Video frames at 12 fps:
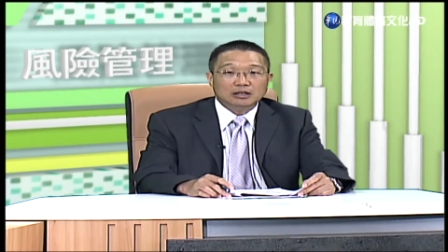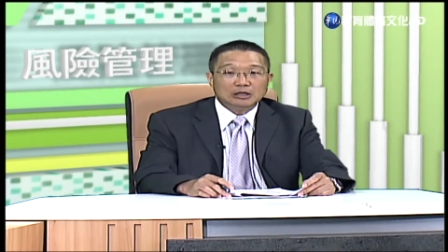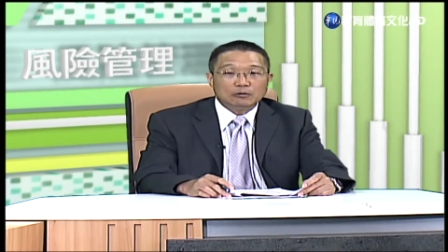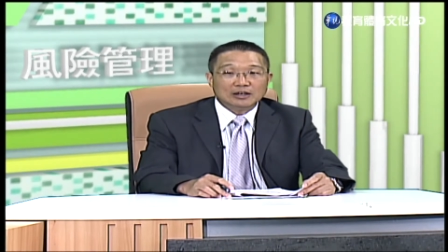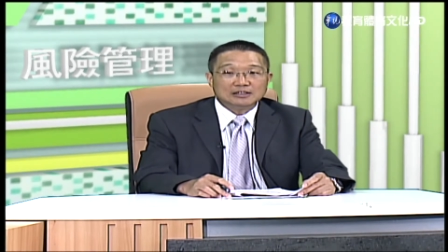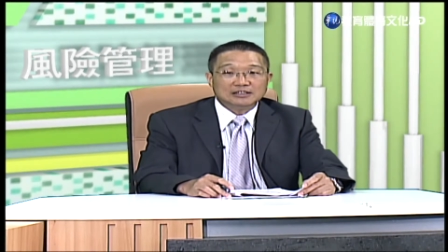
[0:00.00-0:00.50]

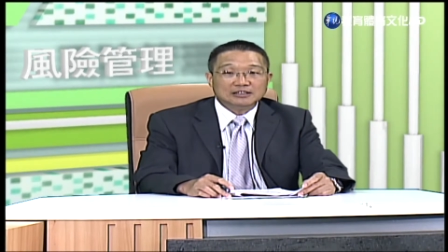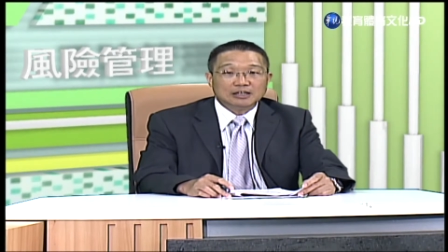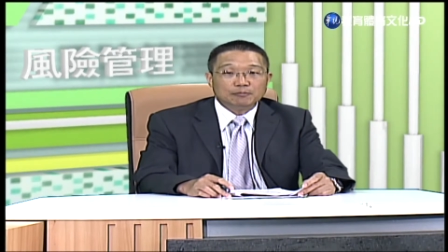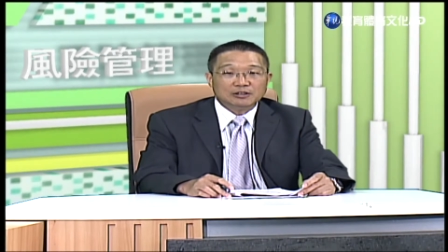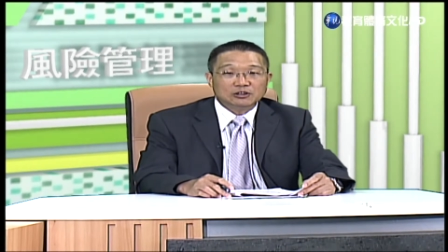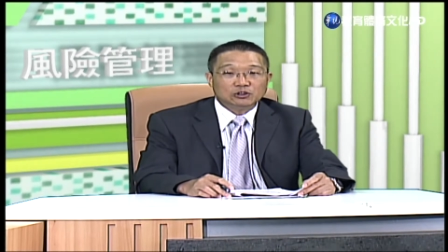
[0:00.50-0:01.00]
因为企
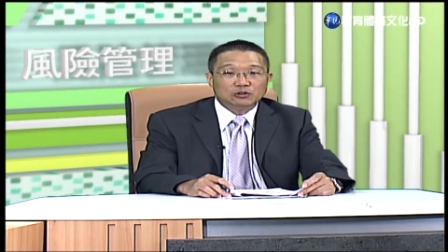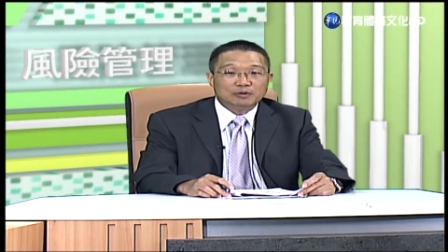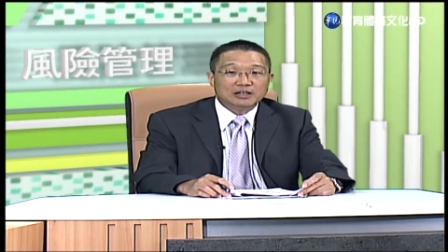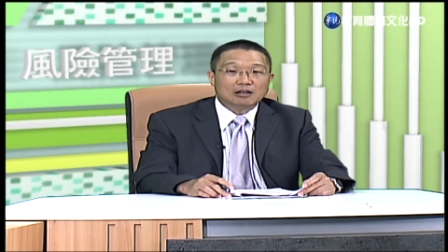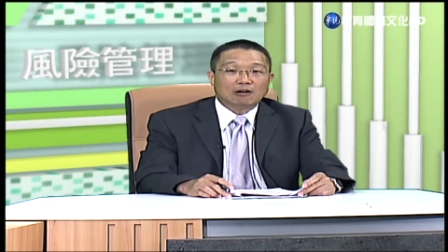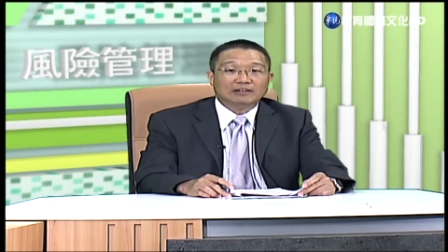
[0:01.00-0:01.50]
业必须
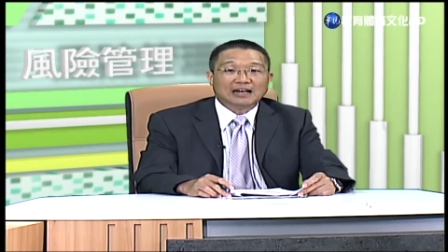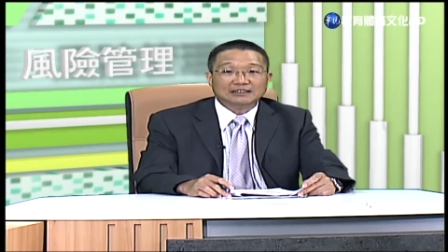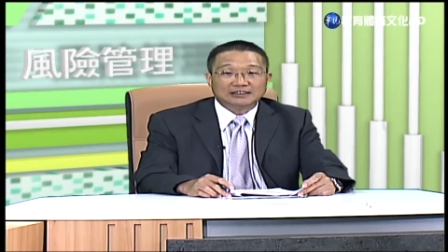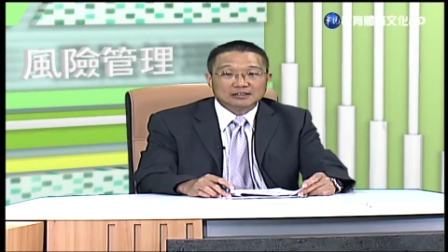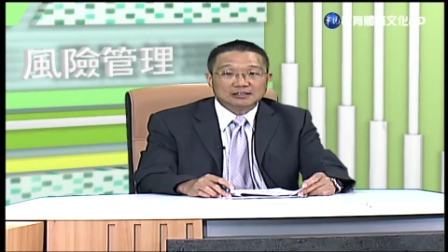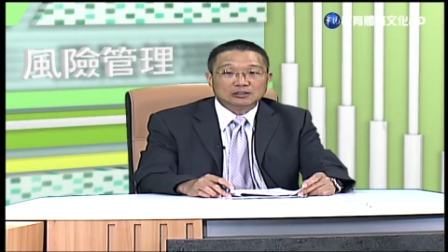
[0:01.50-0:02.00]
明了哪
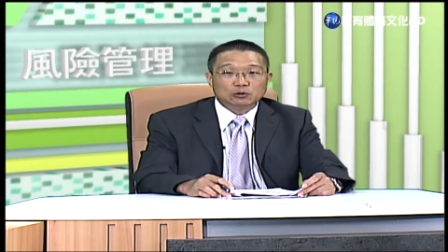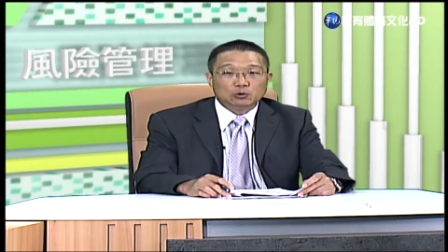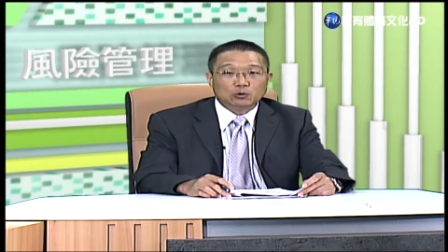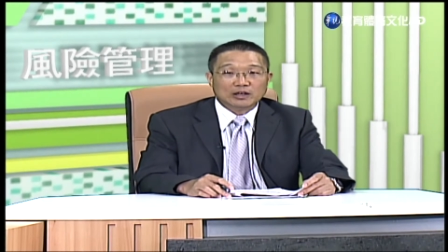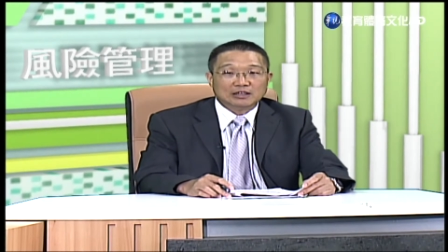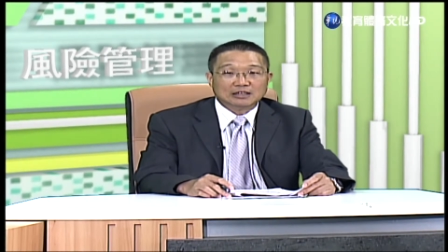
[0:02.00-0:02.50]
些事
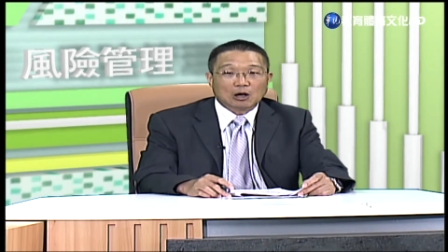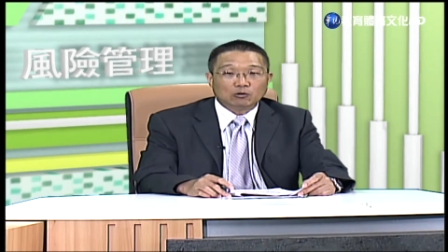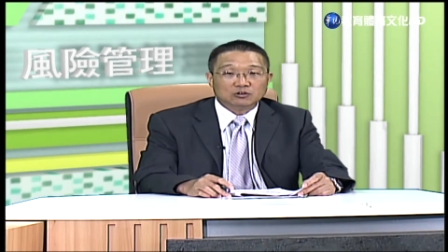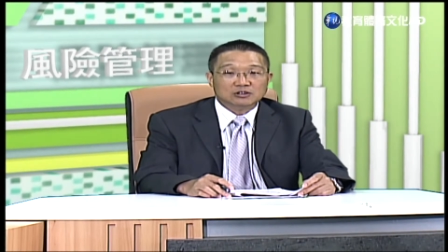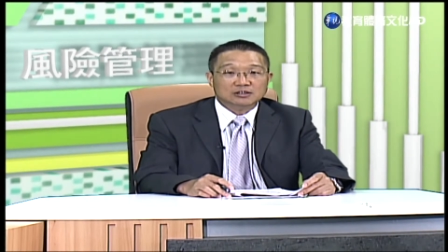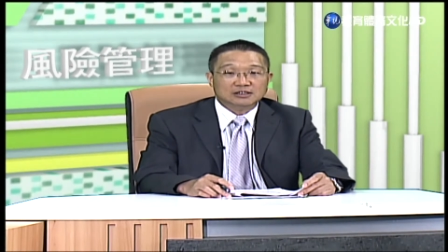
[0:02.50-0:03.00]
故会
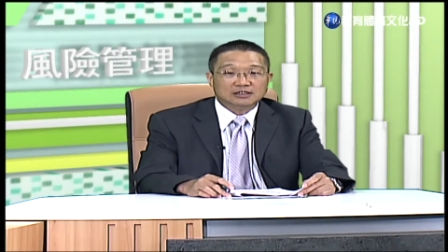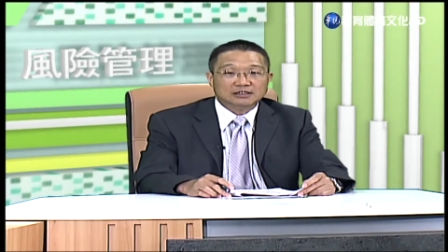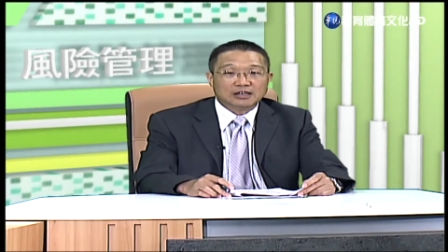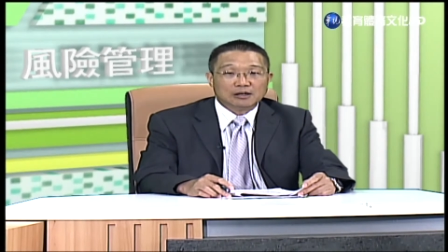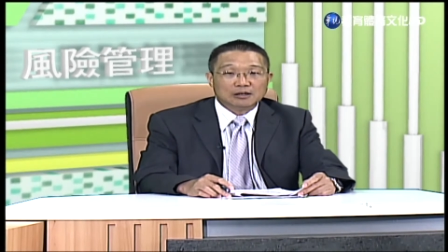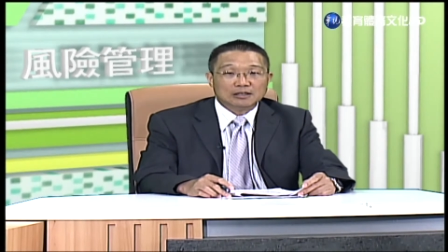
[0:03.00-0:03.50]
导致企
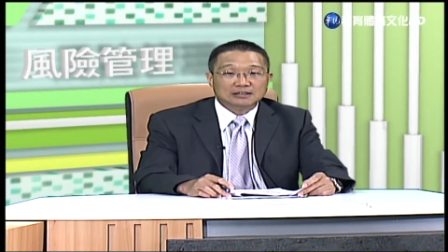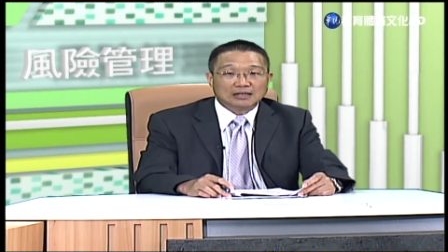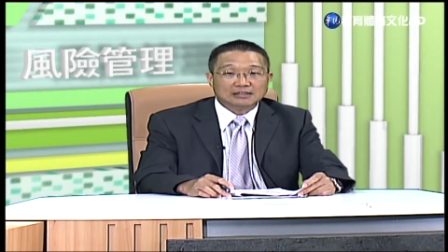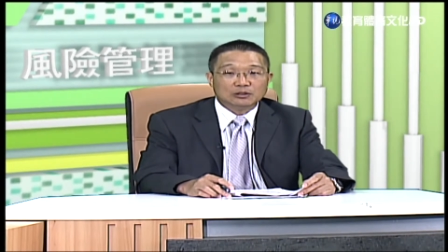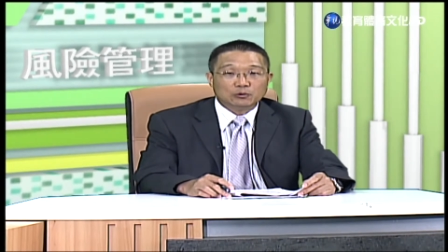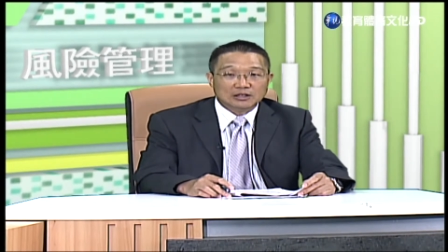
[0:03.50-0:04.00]
业
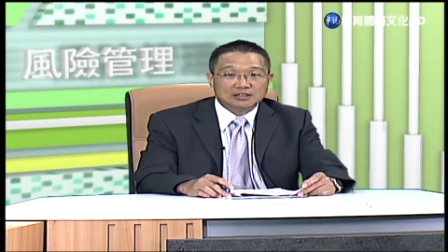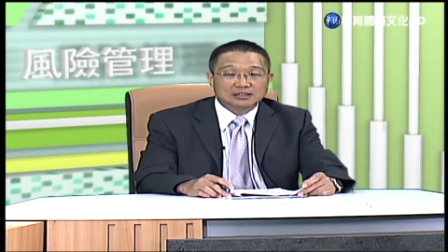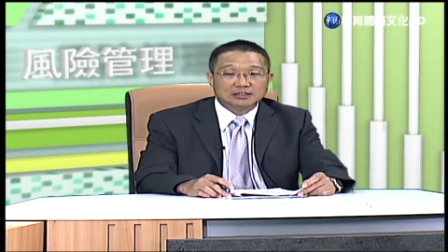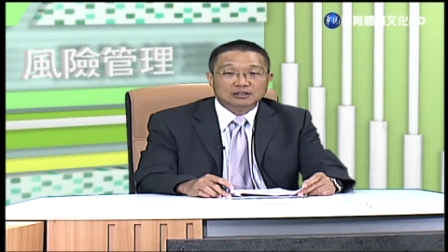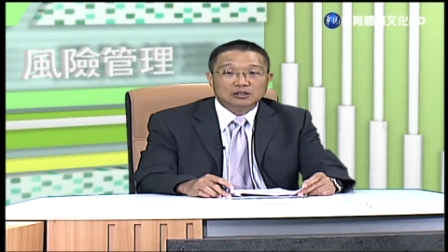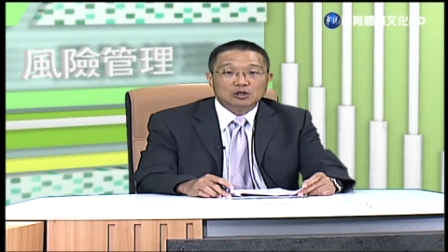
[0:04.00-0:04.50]
产生危
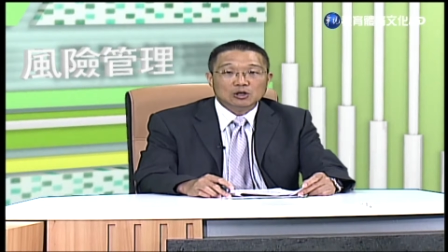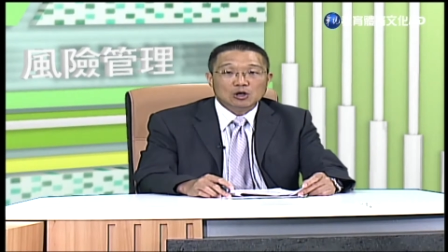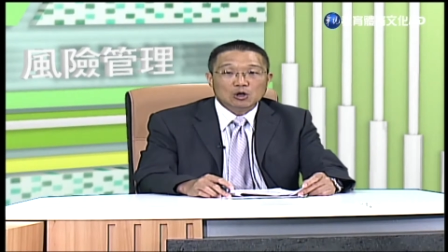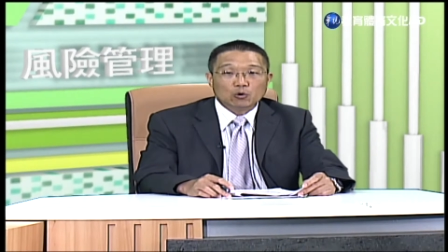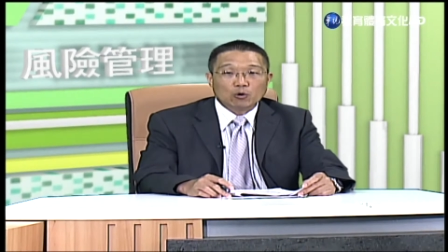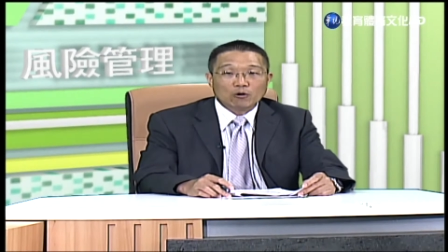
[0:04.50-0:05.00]
机，
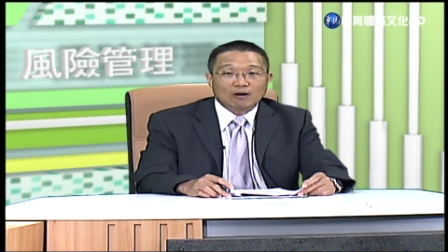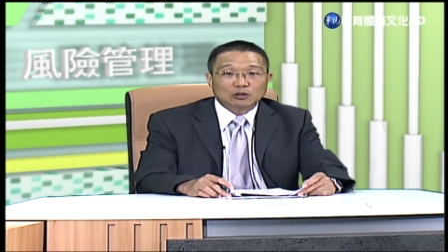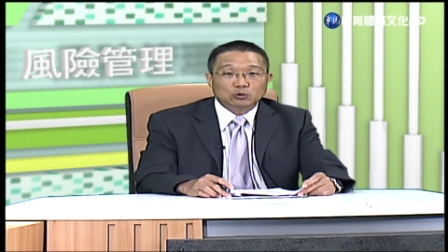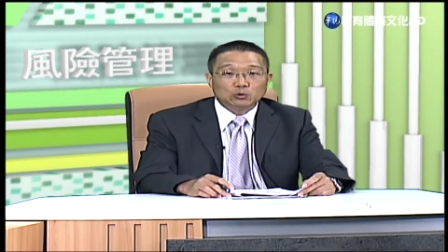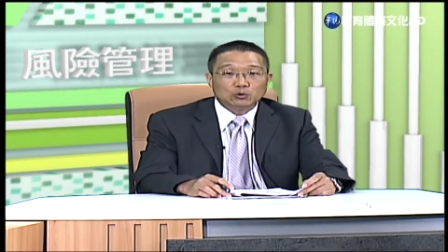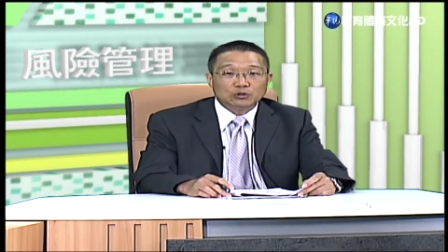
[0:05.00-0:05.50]
规
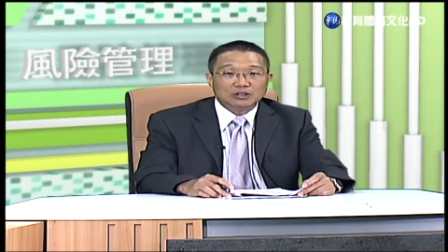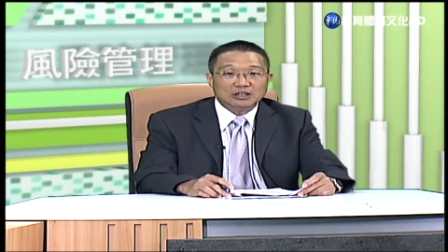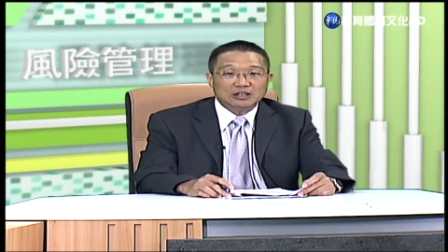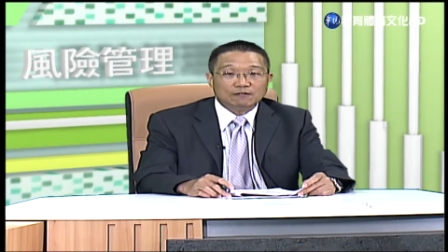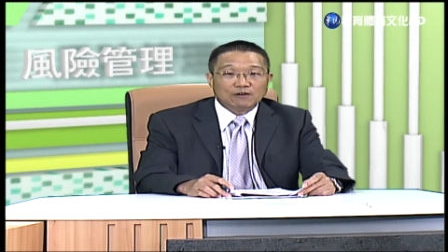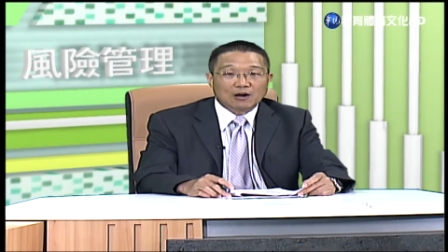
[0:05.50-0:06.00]
划出
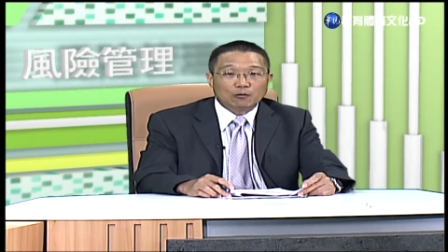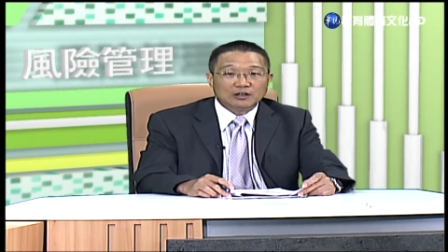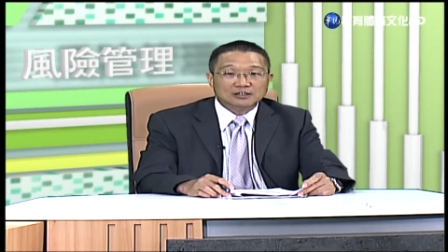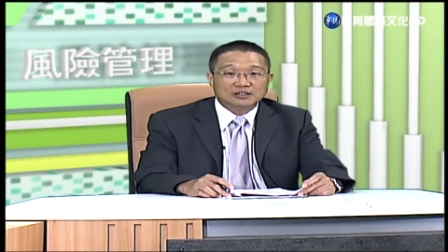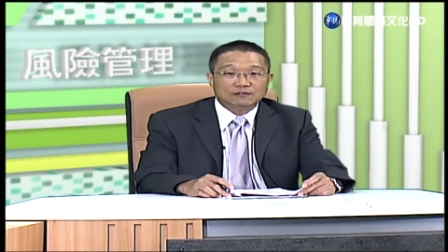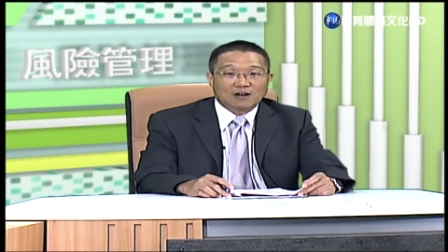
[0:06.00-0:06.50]
预防
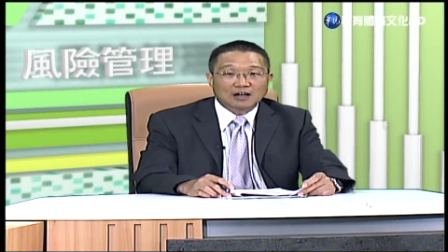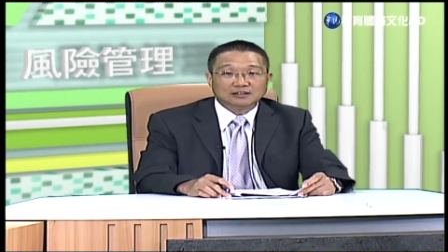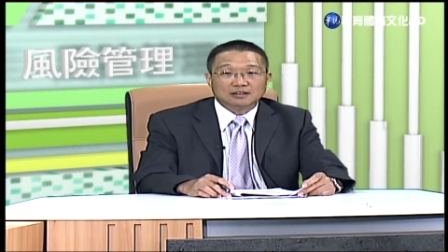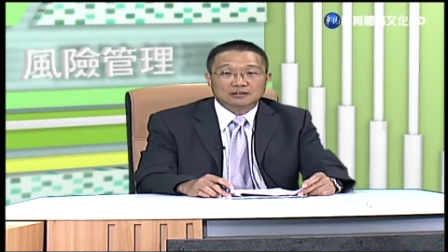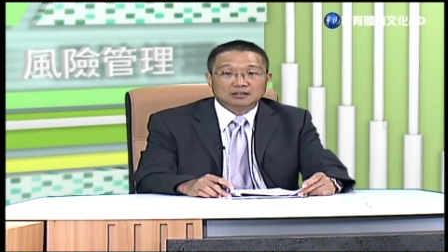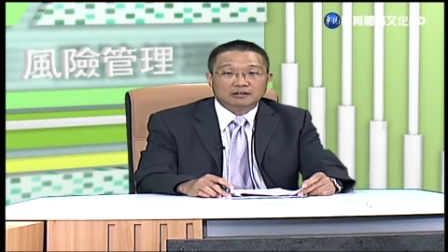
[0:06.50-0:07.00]
危机发
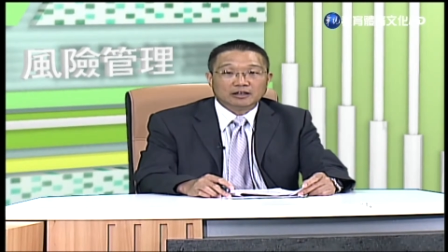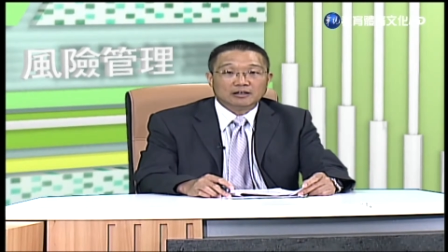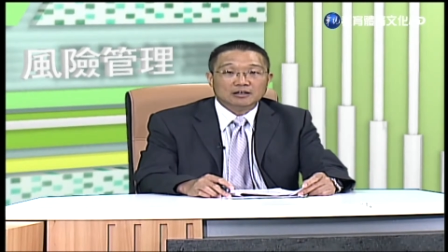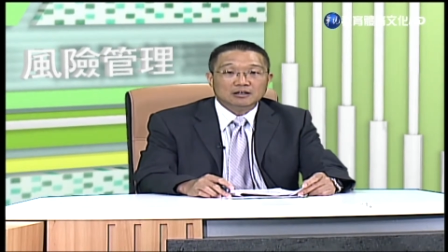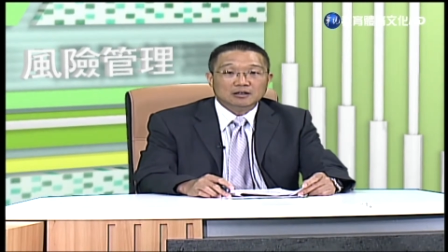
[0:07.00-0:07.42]
生的策略。